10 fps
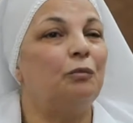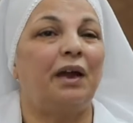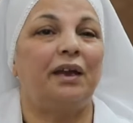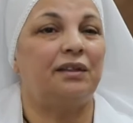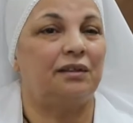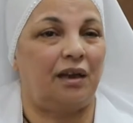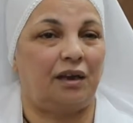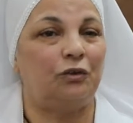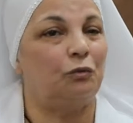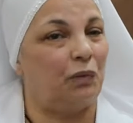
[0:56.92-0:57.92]
يوم
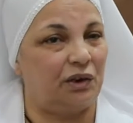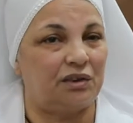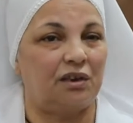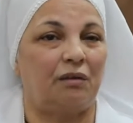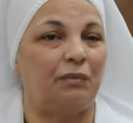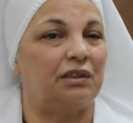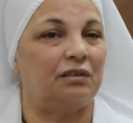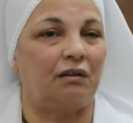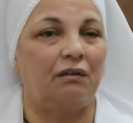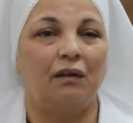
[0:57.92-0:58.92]
عيدنا يوم عيد
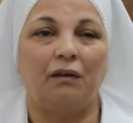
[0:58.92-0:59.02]
قيامتنا